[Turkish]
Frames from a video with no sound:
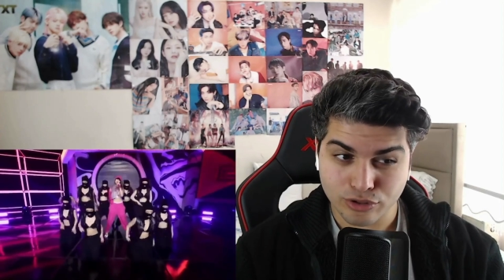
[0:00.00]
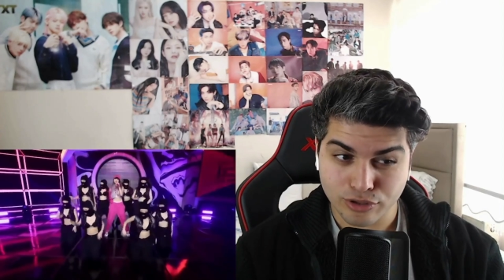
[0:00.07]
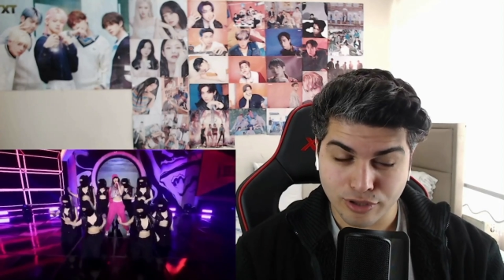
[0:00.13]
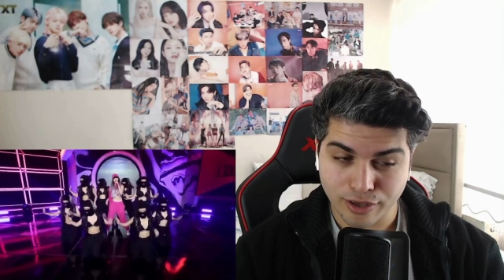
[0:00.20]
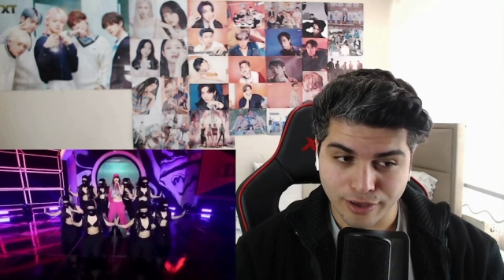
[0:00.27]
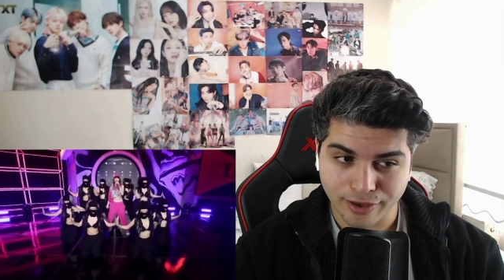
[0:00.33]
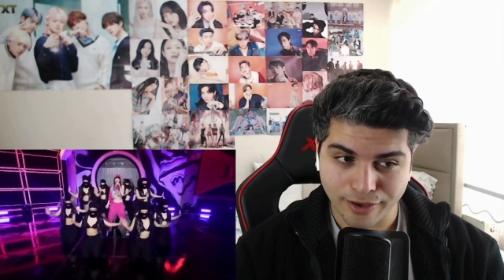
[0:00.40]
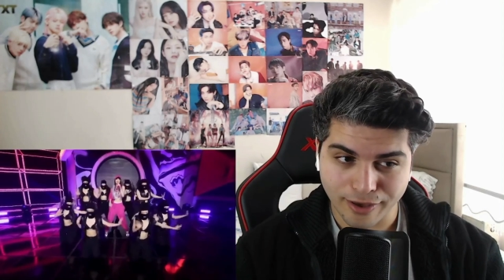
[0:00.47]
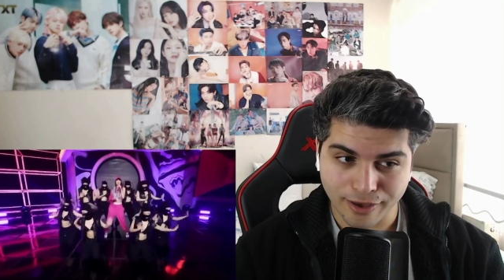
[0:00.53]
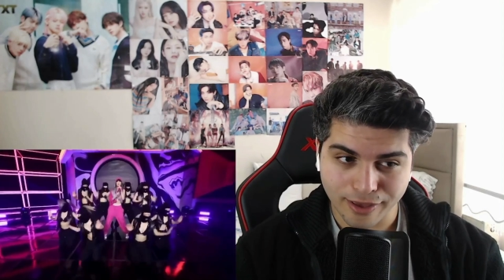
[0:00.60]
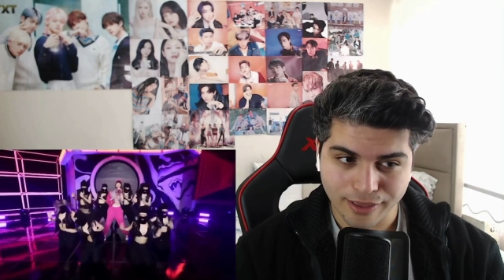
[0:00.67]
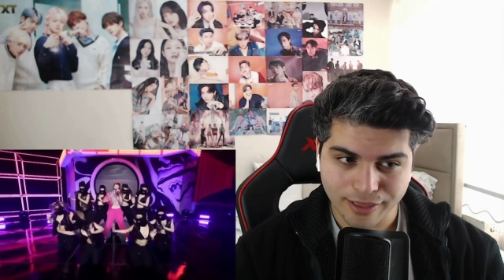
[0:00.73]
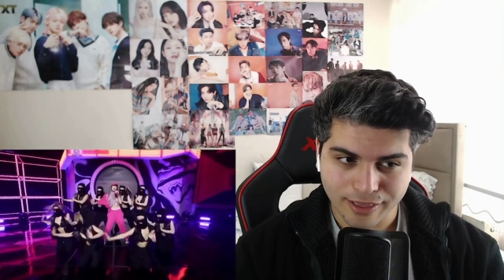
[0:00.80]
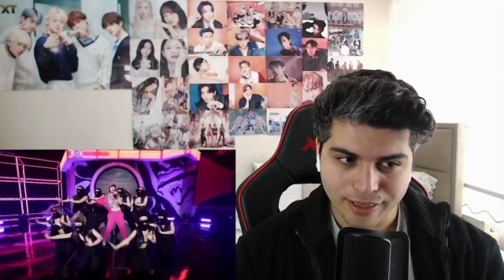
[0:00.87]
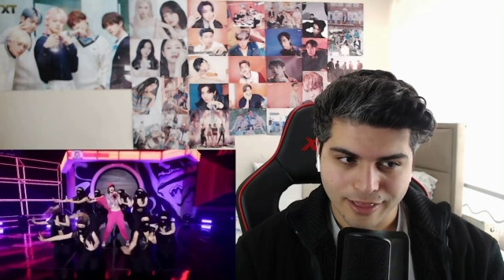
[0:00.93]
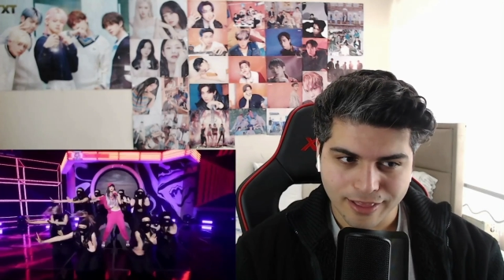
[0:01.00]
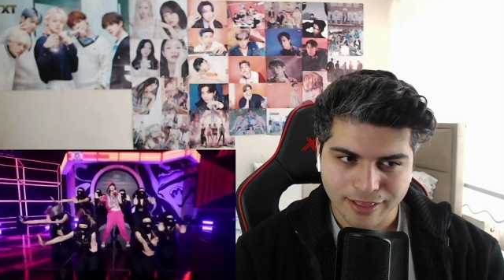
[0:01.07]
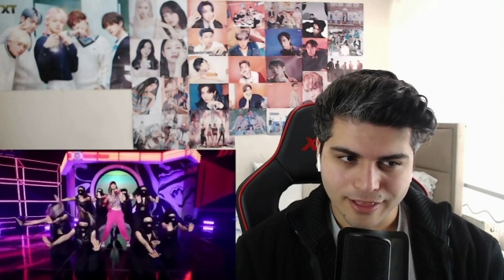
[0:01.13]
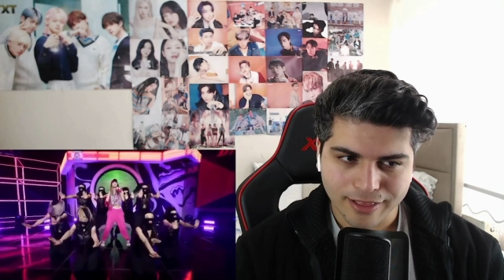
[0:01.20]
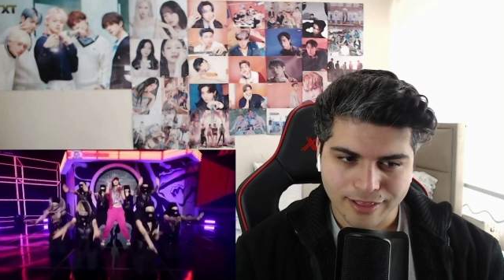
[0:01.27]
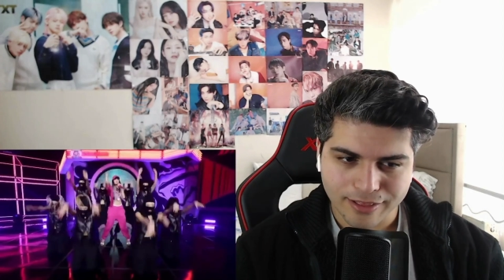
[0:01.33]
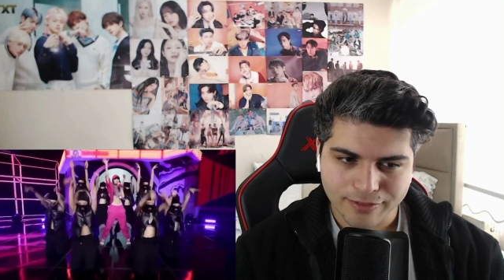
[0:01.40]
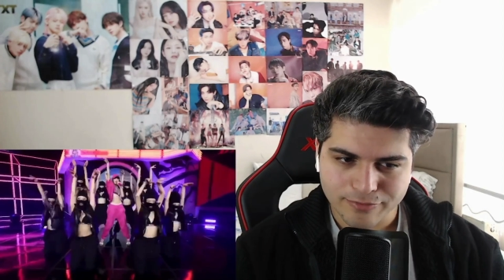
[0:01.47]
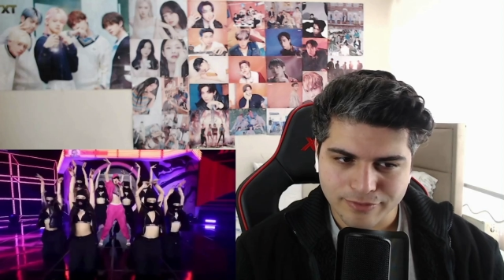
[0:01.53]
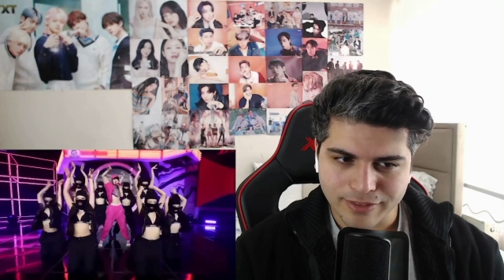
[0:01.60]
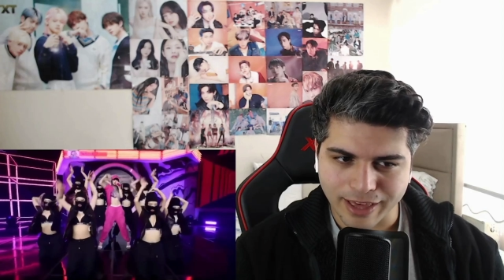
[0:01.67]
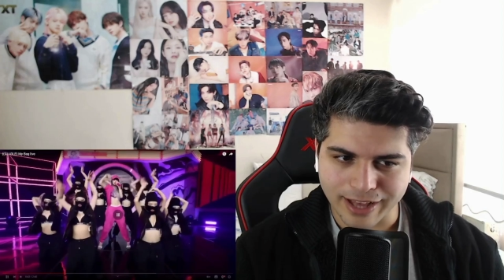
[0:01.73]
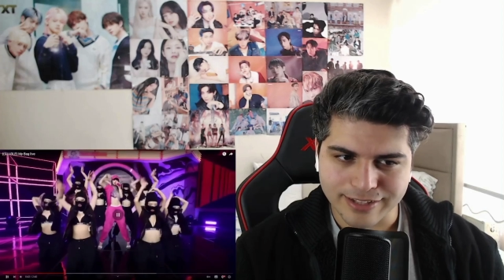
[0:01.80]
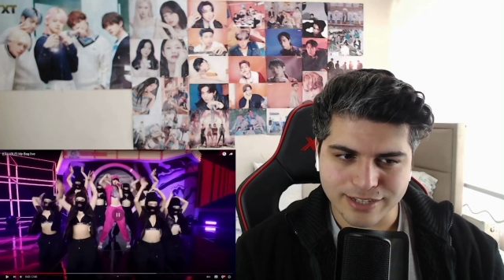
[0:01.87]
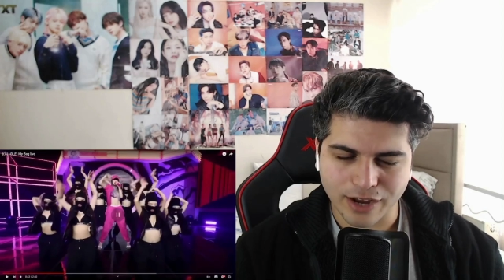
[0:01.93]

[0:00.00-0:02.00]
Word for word: Okay. Evet